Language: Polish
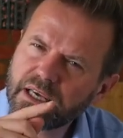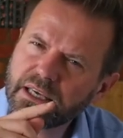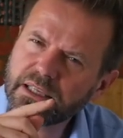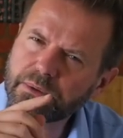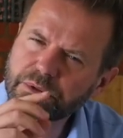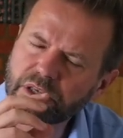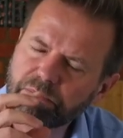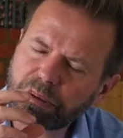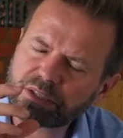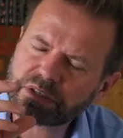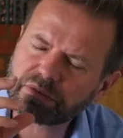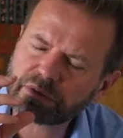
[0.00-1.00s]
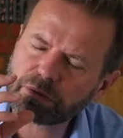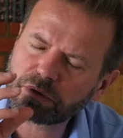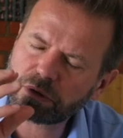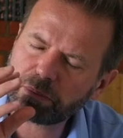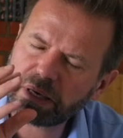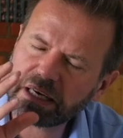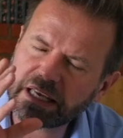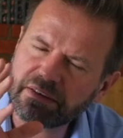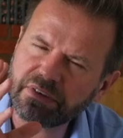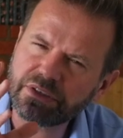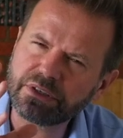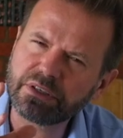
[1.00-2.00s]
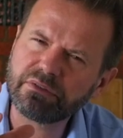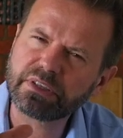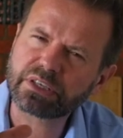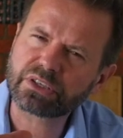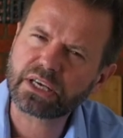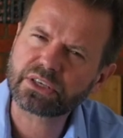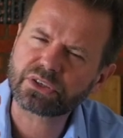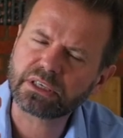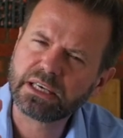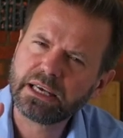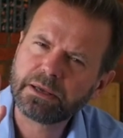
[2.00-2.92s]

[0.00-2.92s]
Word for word: i na przykład patrzy w tą kropelkę i widzi dziwne rzeczy